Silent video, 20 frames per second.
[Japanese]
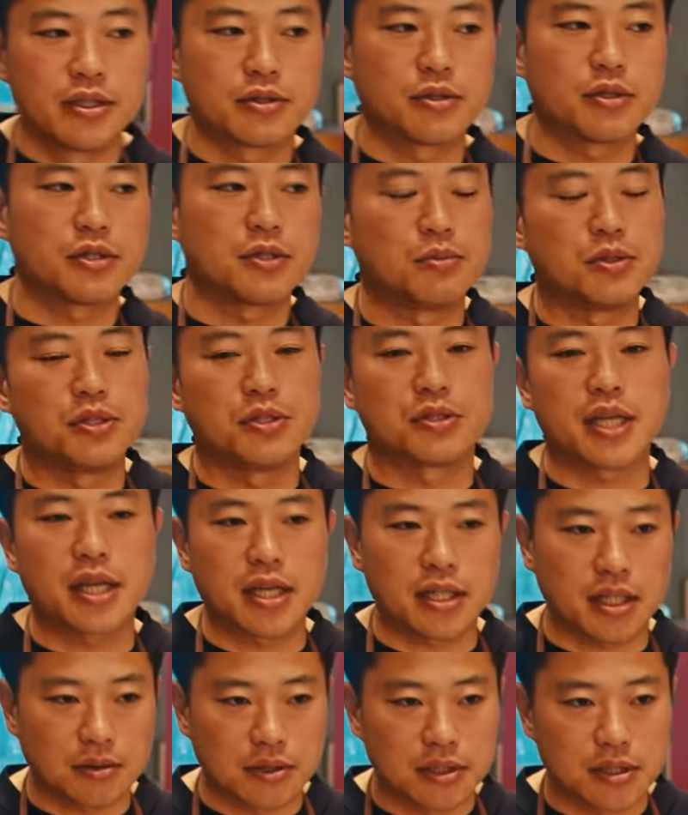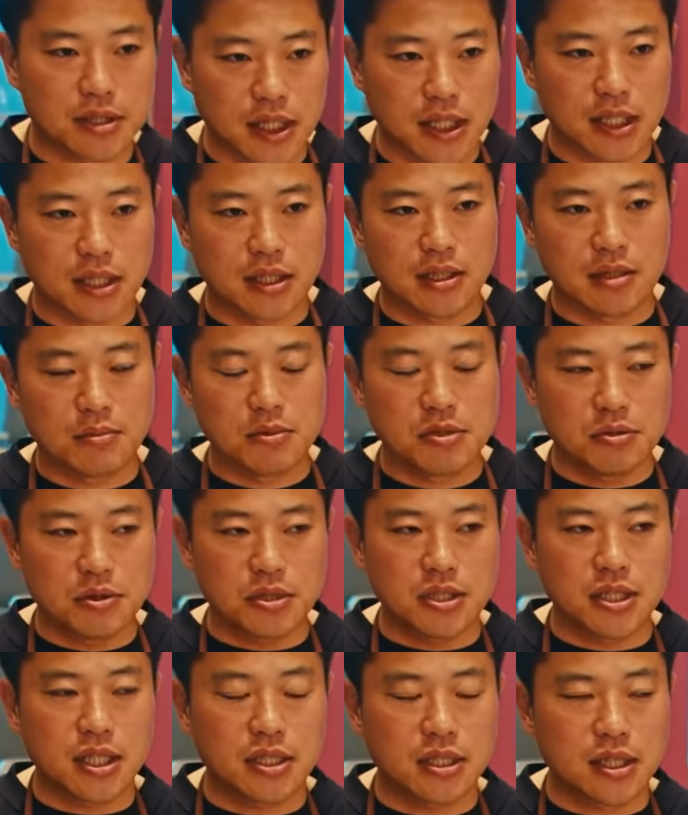少し分量下げた方がいいですね2分の
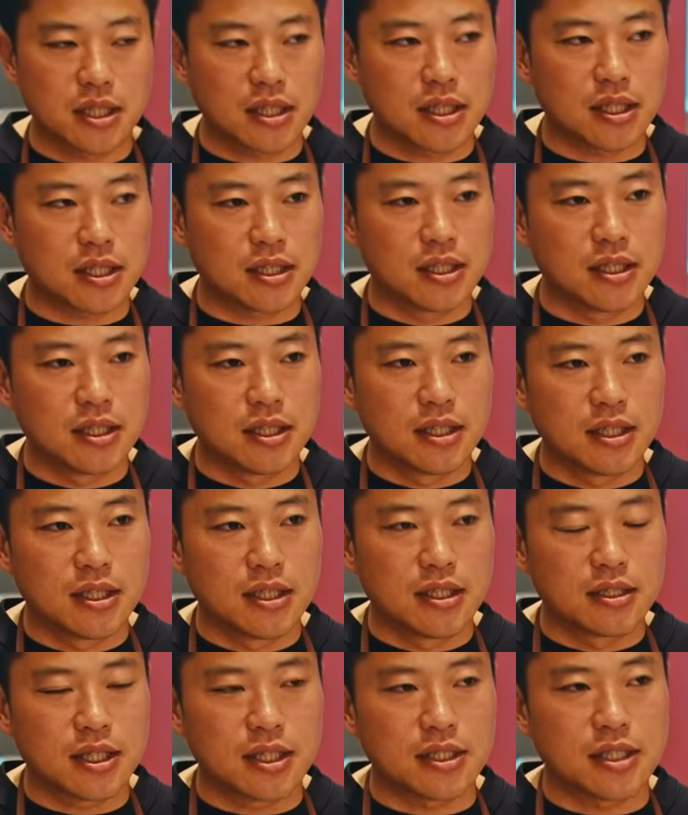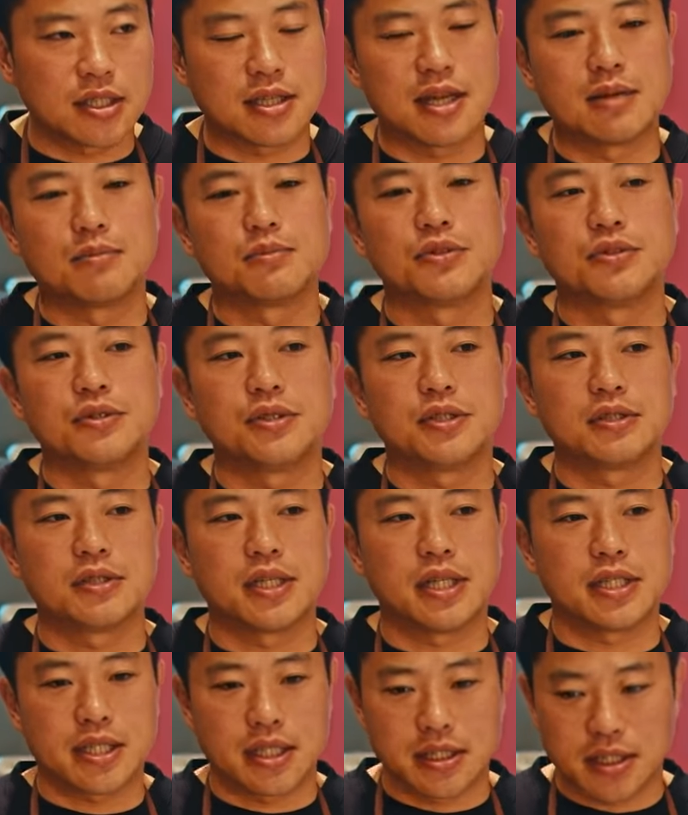1だったら大体た3分の1ぐ
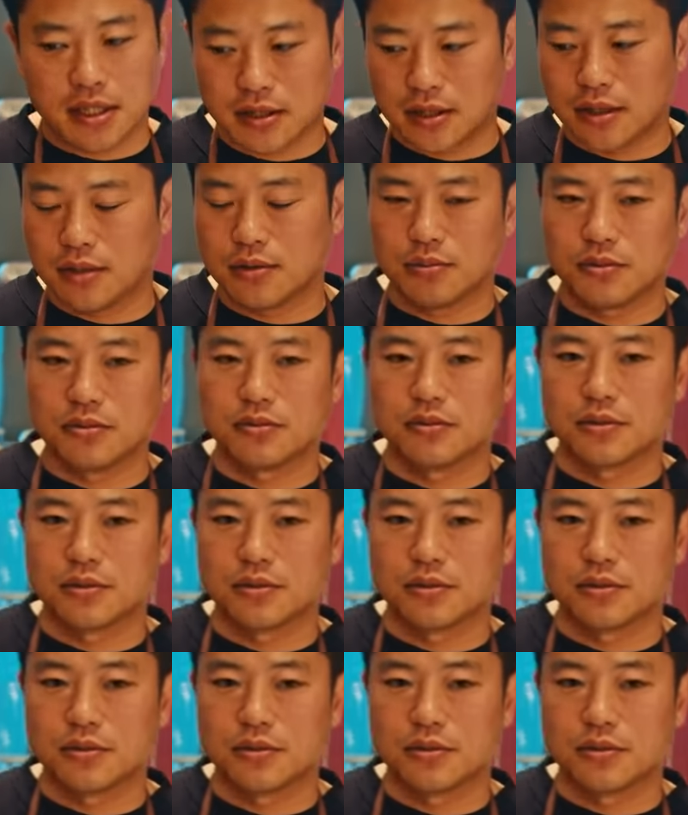らいに下げちゃっていいと